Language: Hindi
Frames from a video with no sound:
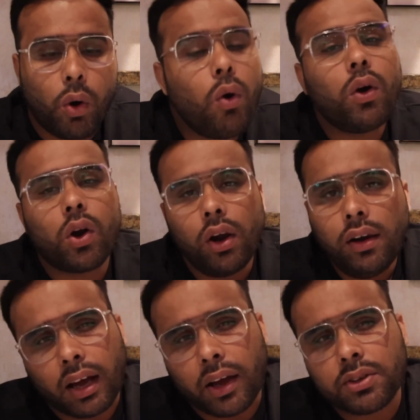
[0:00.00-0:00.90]
ओवरऑल
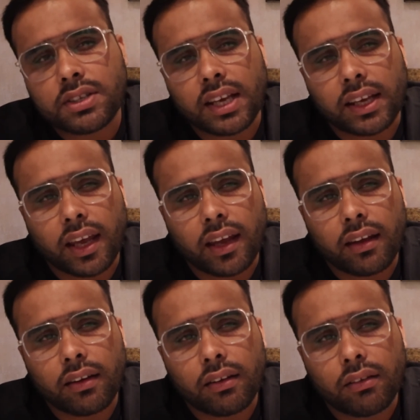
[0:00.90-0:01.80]
आई वुड से कि
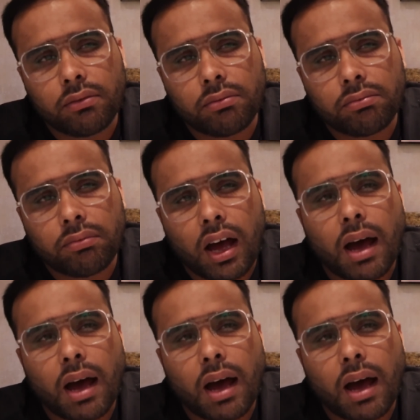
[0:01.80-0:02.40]
uh,